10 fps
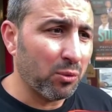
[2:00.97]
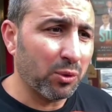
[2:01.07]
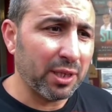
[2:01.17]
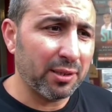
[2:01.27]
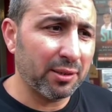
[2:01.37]

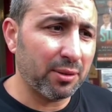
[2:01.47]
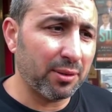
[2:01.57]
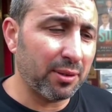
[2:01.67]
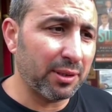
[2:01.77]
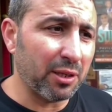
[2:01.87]
وكانت
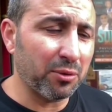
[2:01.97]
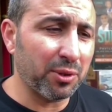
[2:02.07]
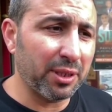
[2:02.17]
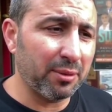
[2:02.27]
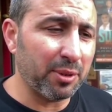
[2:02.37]

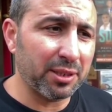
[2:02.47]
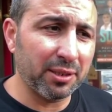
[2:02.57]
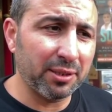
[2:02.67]
ضروري باش